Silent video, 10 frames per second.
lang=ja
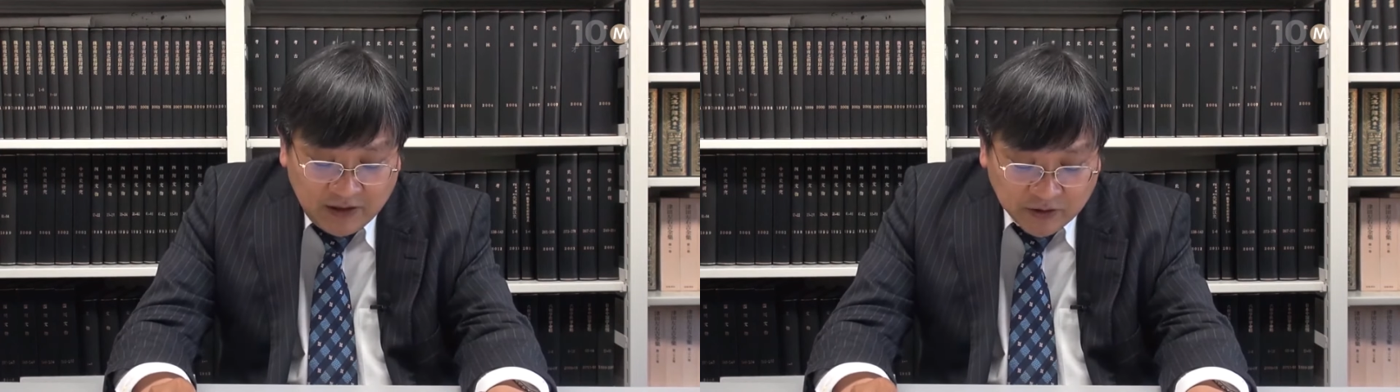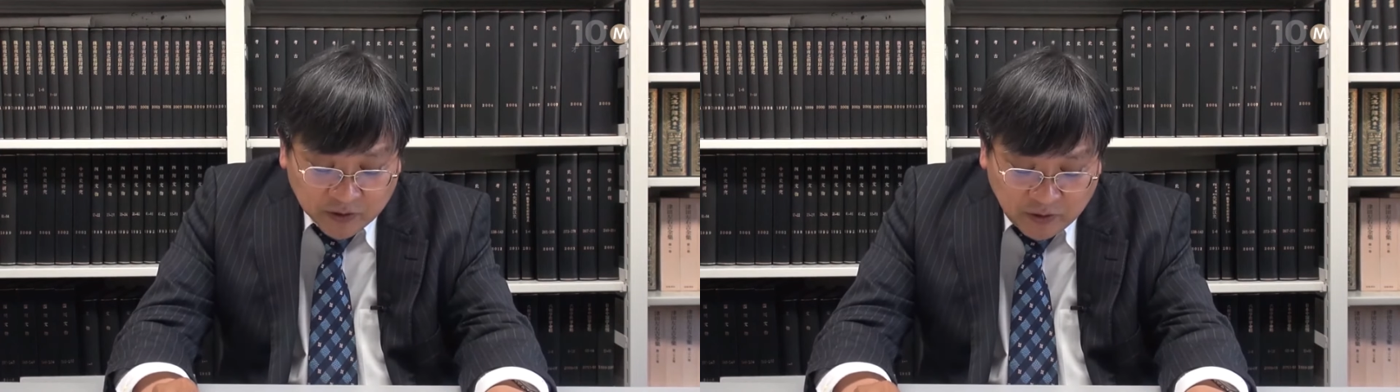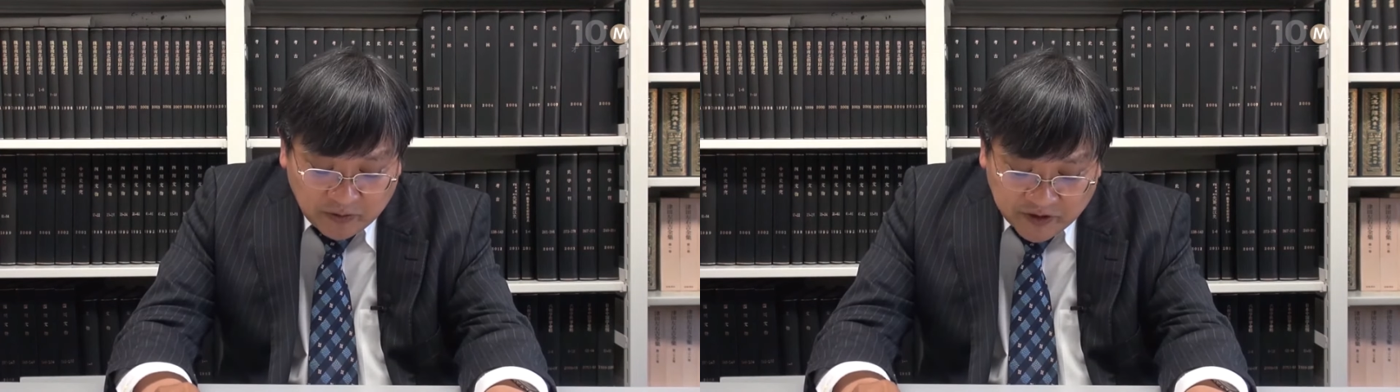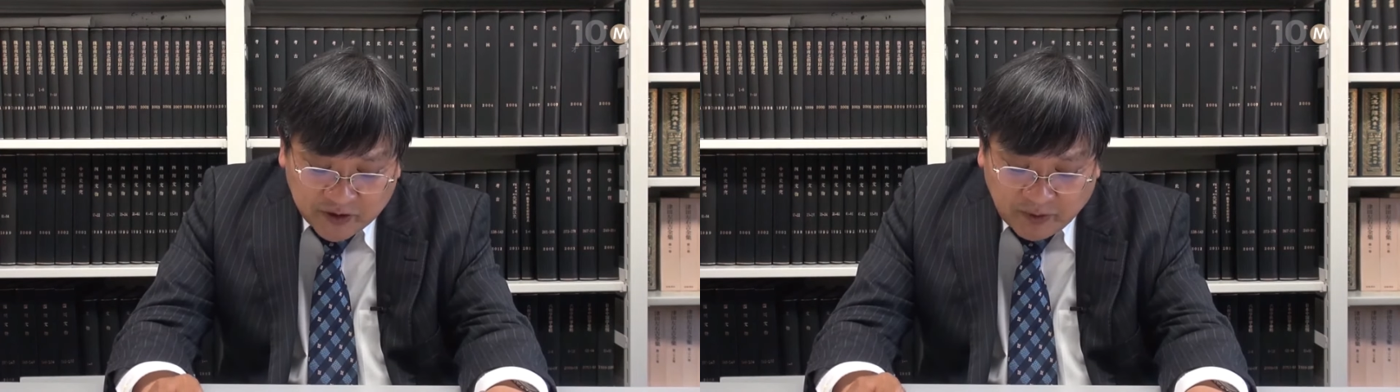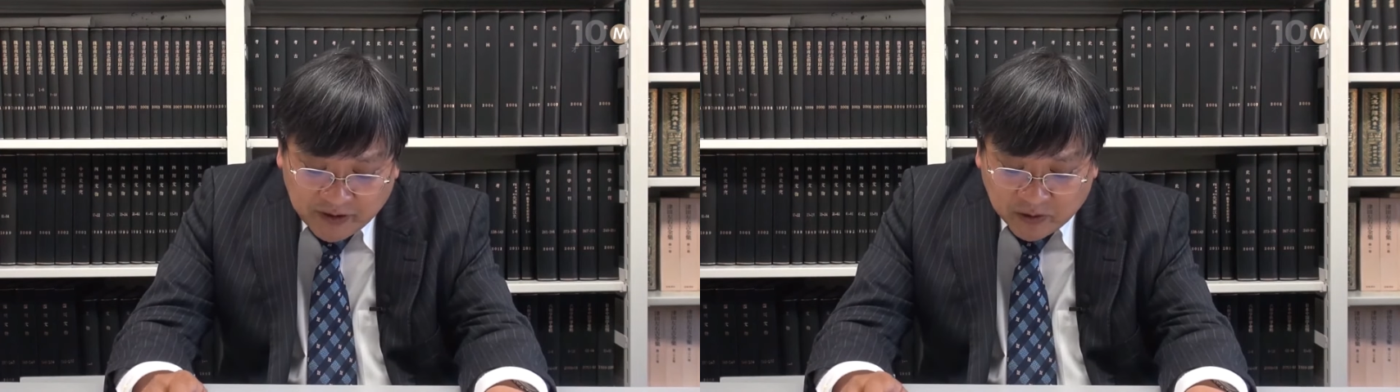その
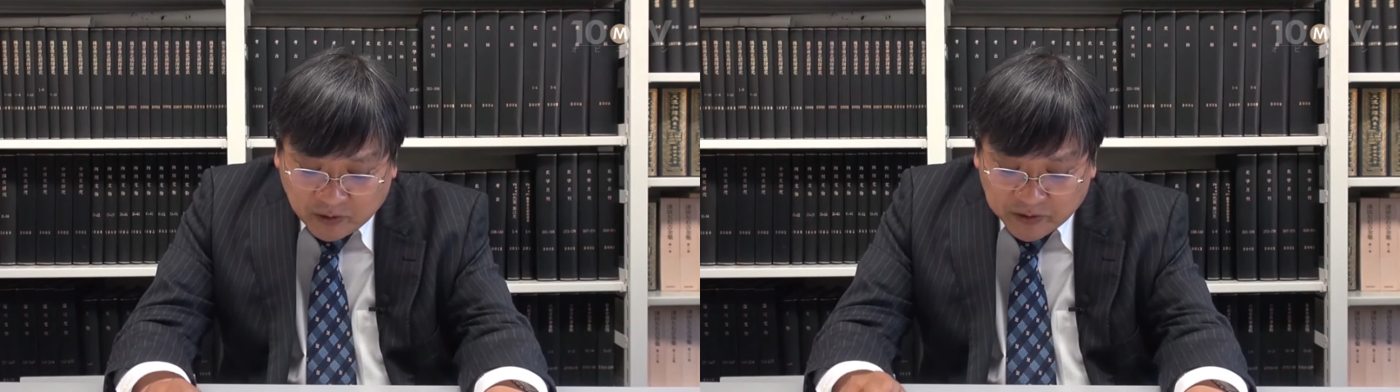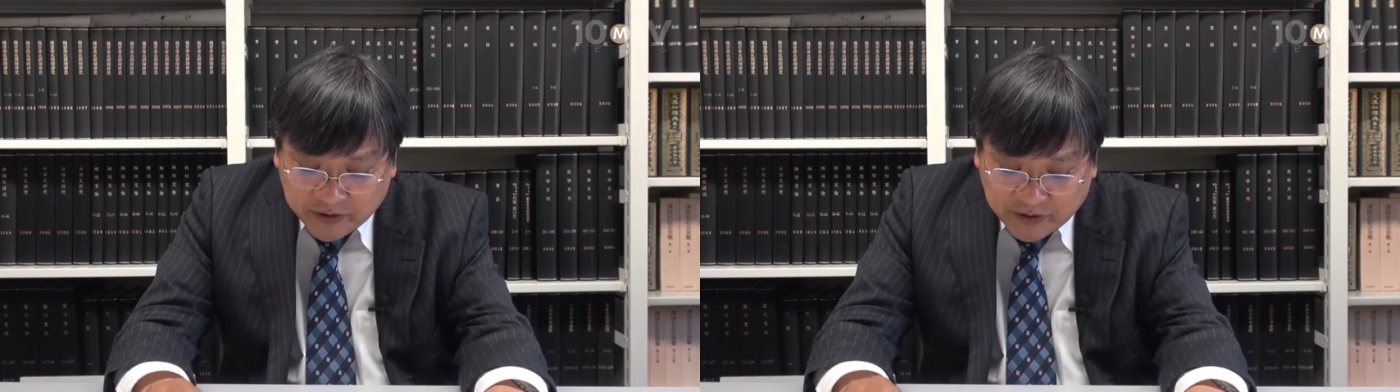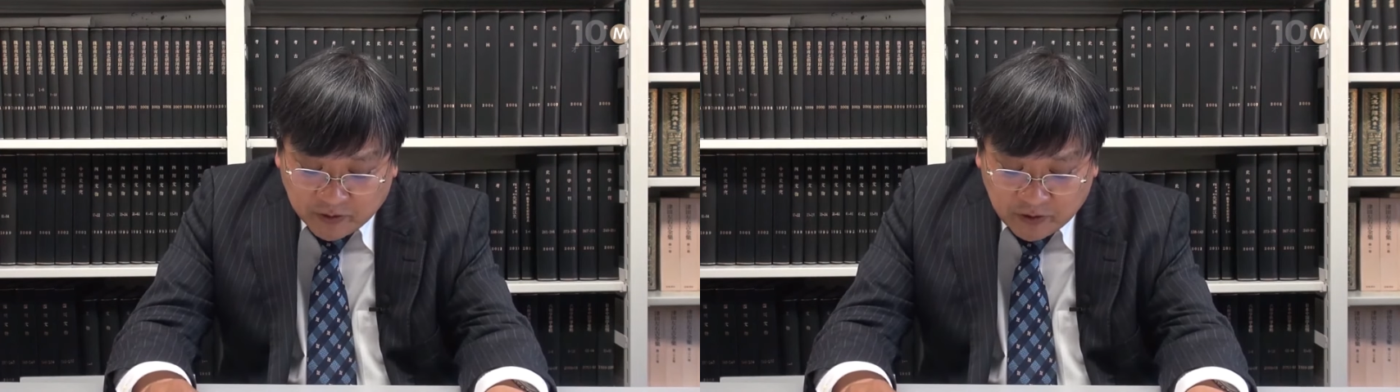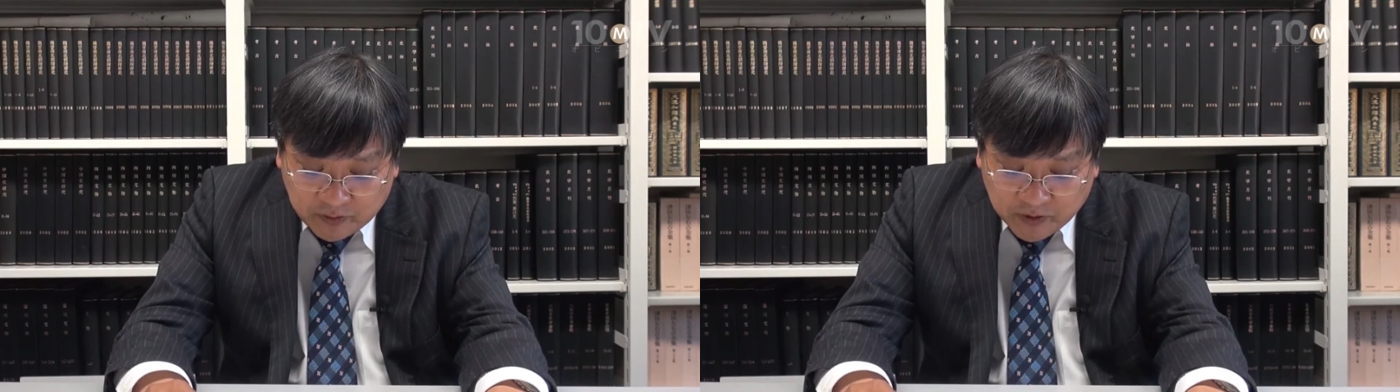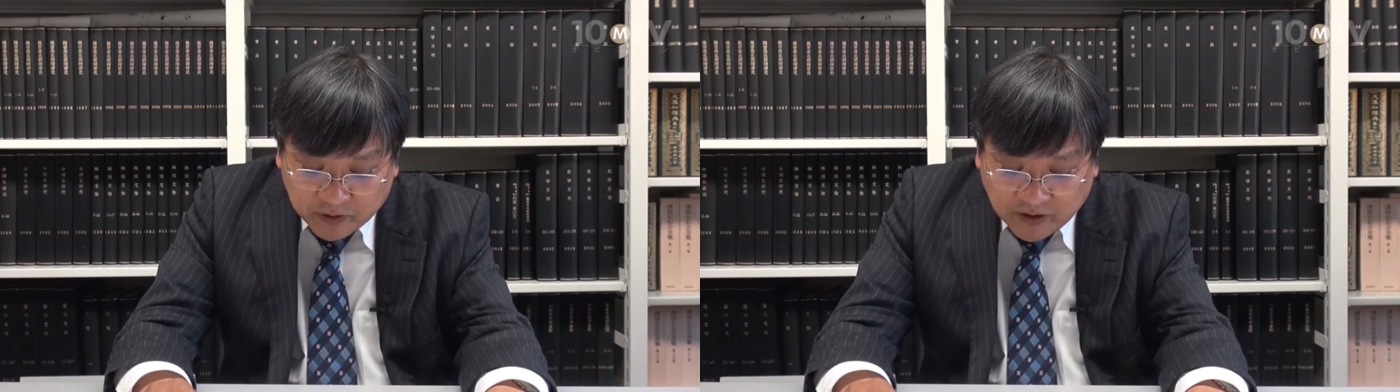芝居の功績という
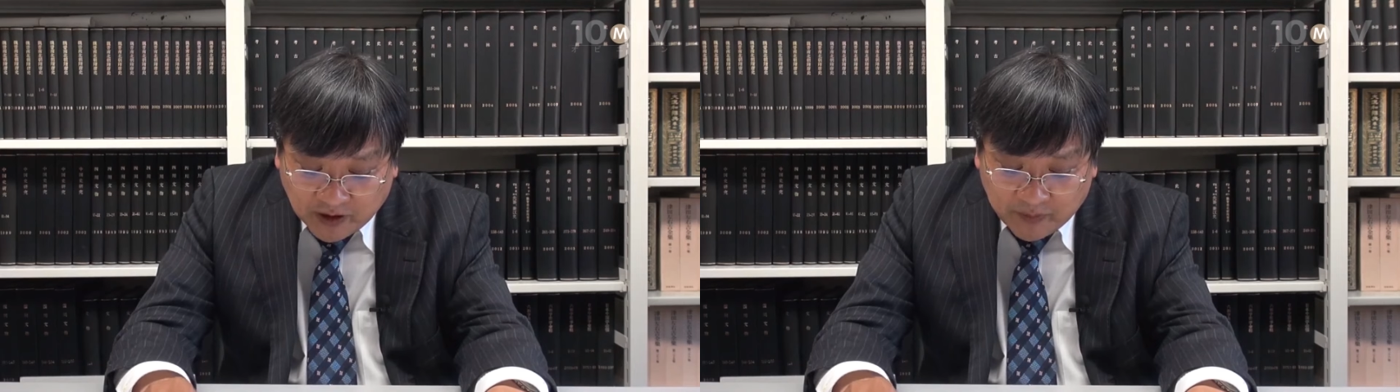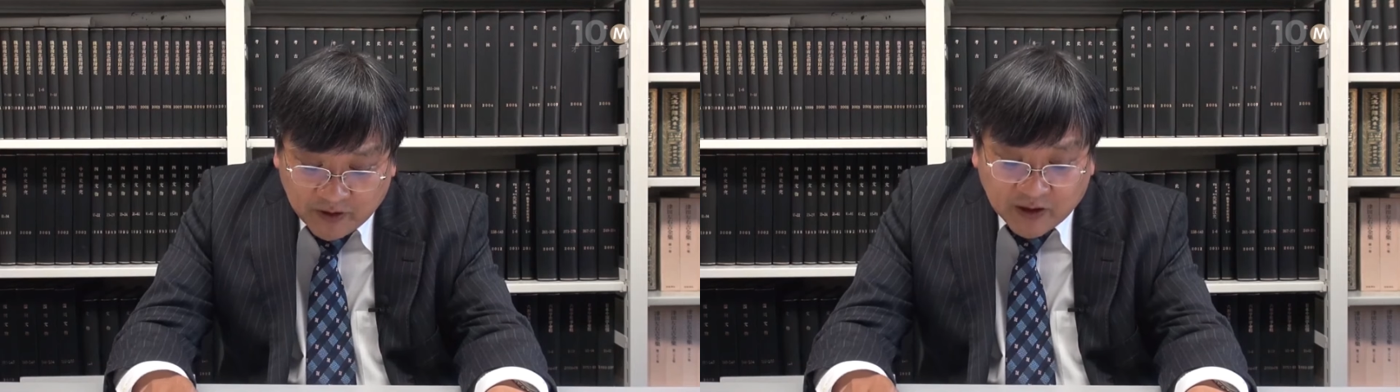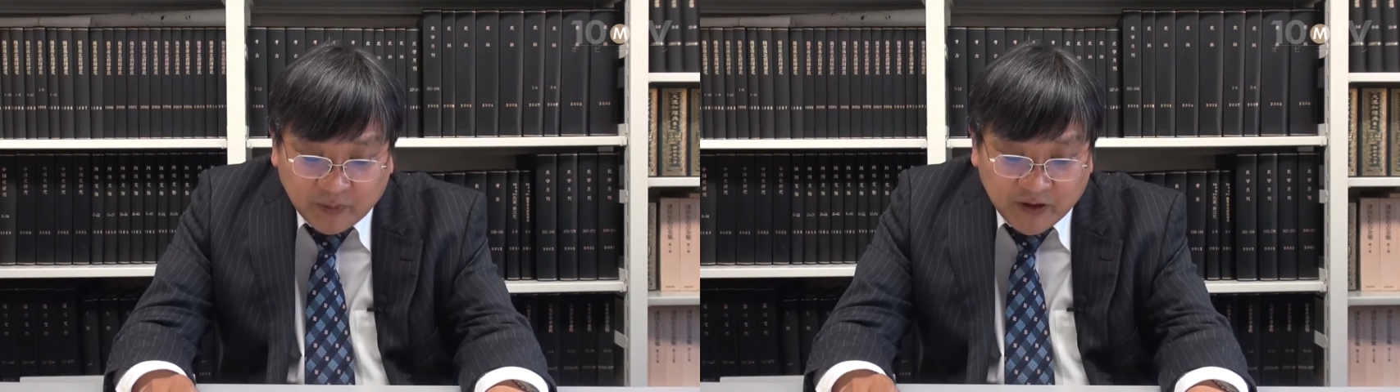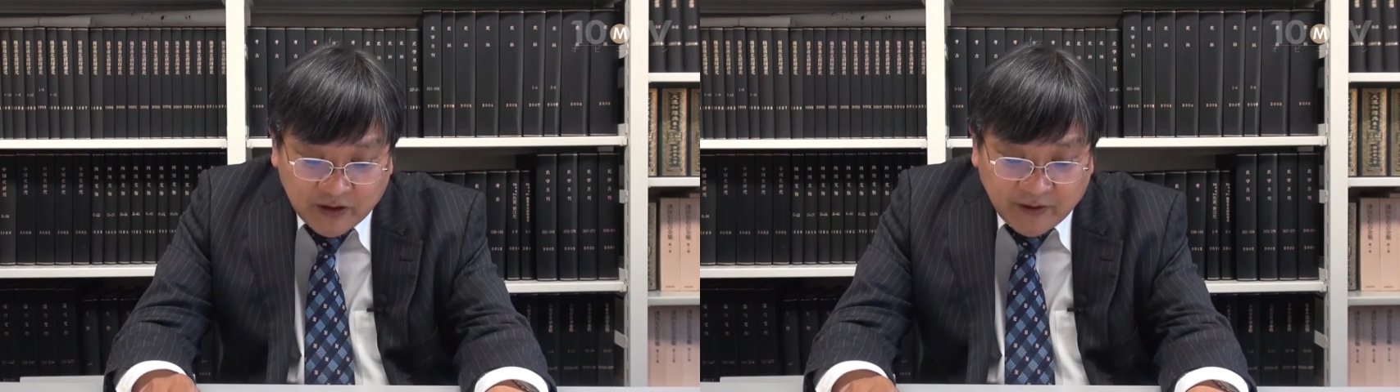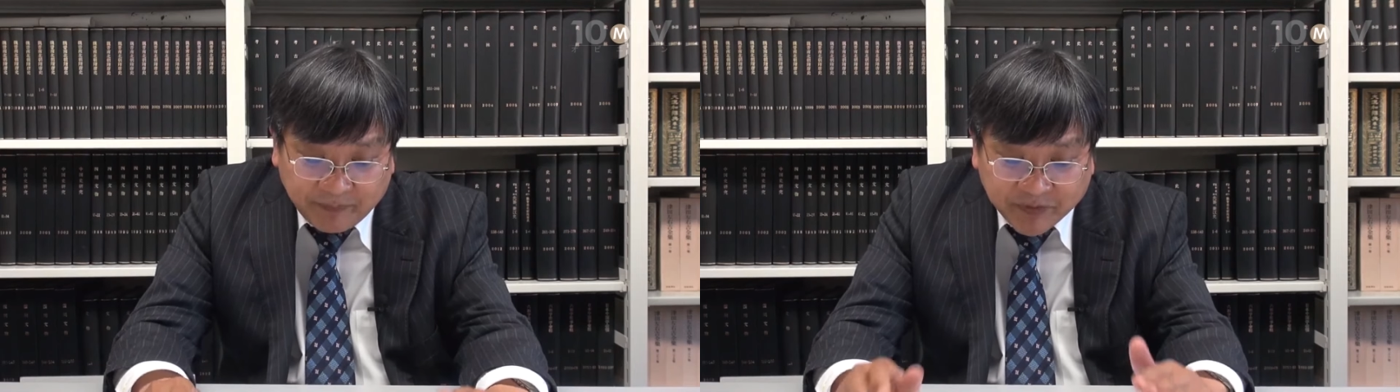ものを高めるため
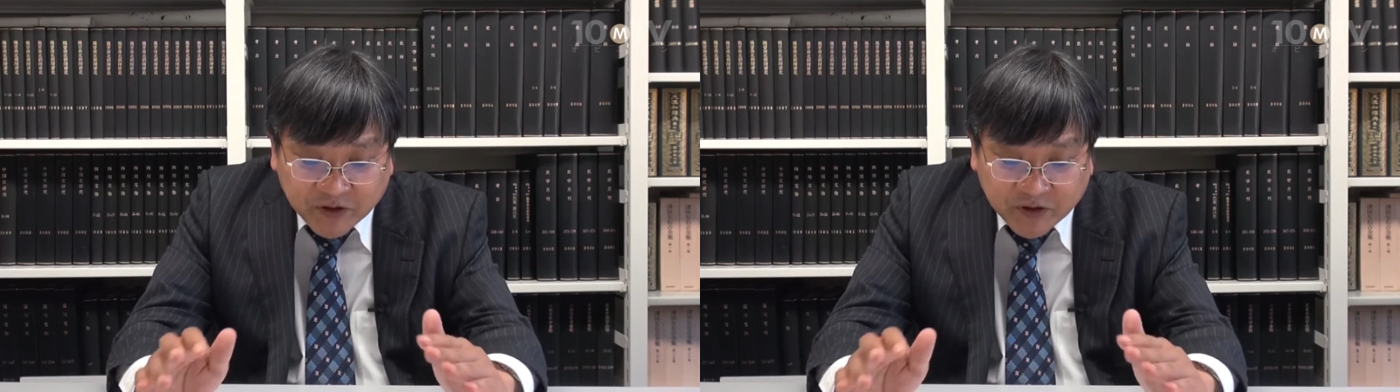に、